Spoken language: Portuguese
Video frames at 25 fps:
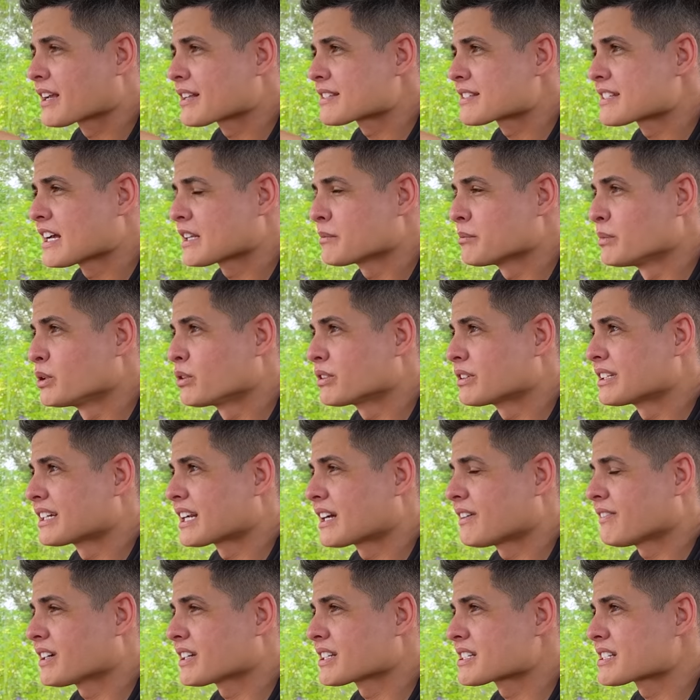sete minutos de
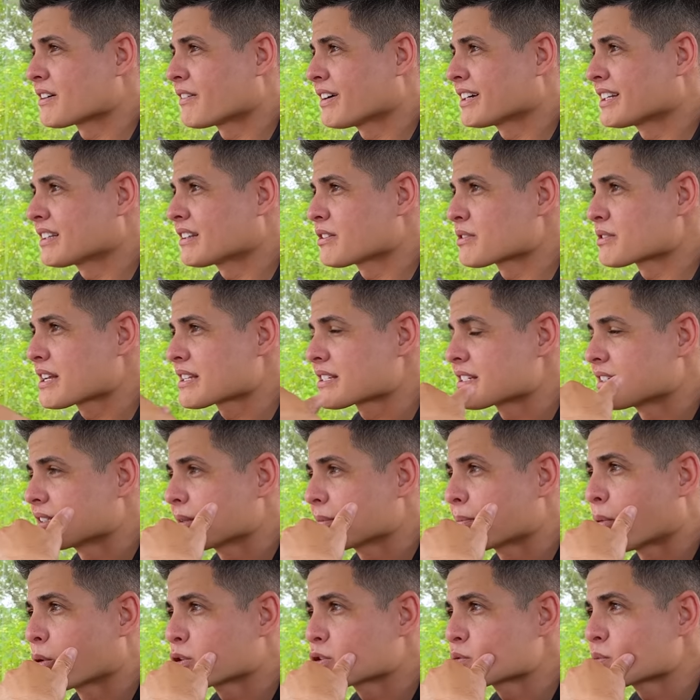gravação, ainda tem 60
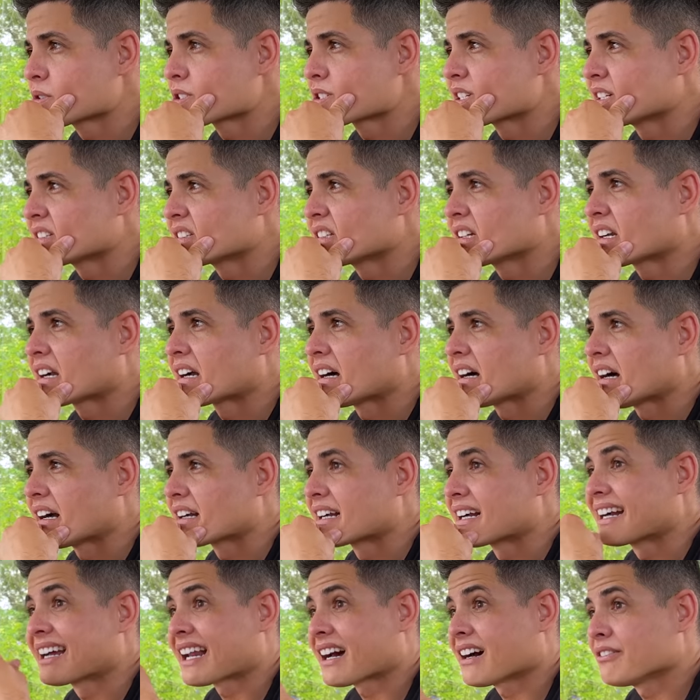e poucos por cento de
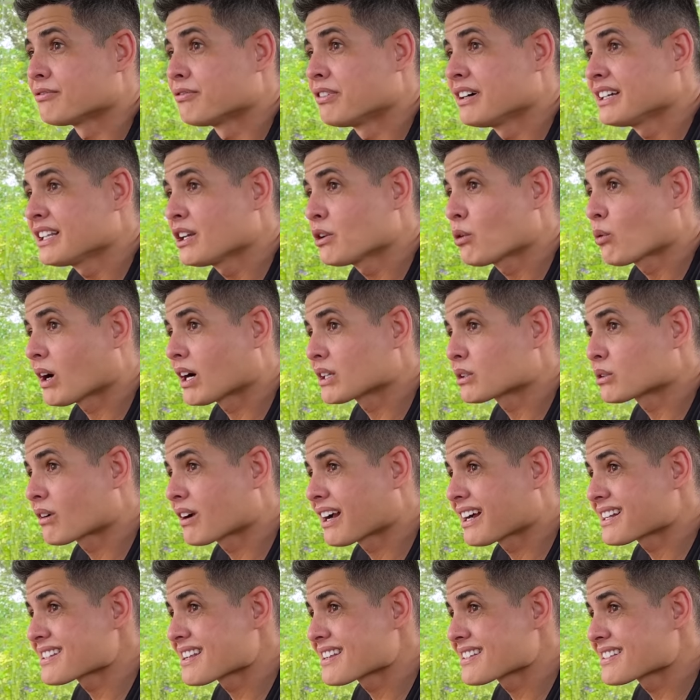carga. Gravando em
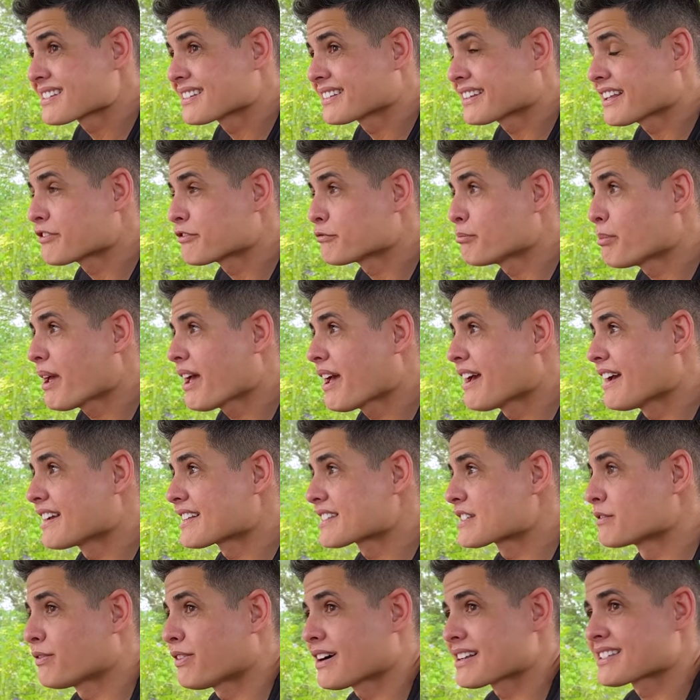4K 60
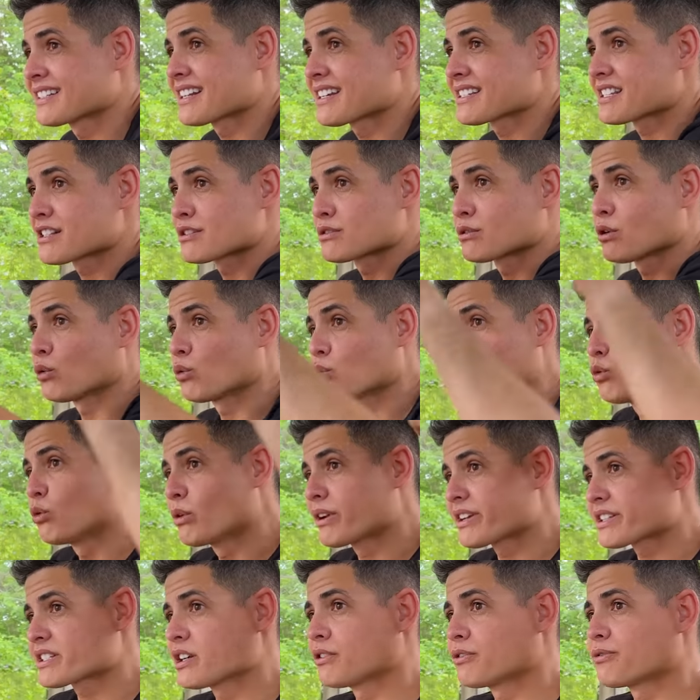FPS, fazendo essas
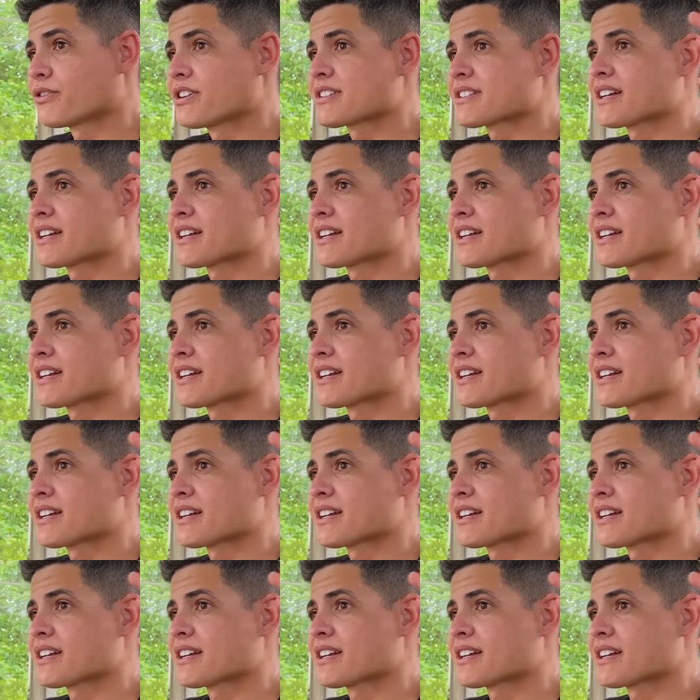loucuras que eu fiz